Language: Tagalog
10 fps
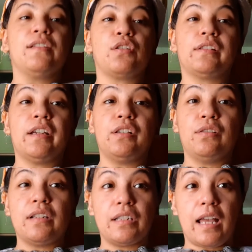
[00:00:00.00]
So,
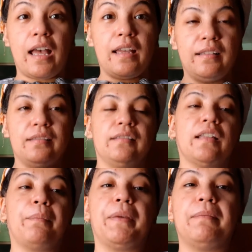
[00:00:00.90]
terno na siya.
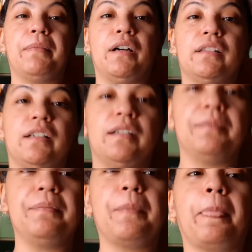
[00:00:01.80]
Top and
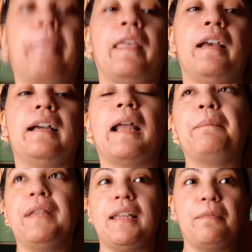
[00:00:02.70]
bottom.
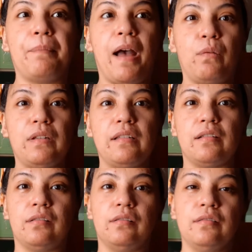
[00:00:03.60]
Grabe na yung
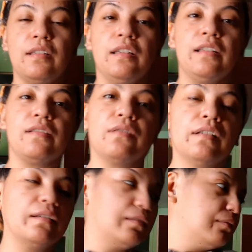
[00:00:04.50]
pawis ko. So,
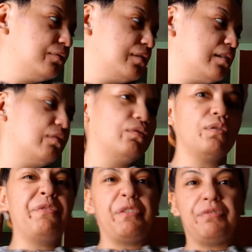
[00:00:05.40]
nag
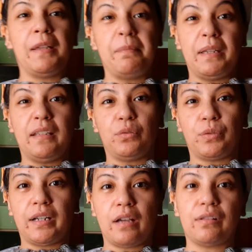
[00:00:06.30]
siguro 15 minute
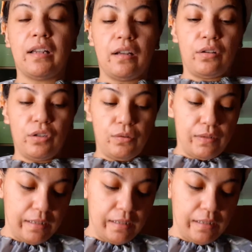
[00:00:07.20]
workout lang ako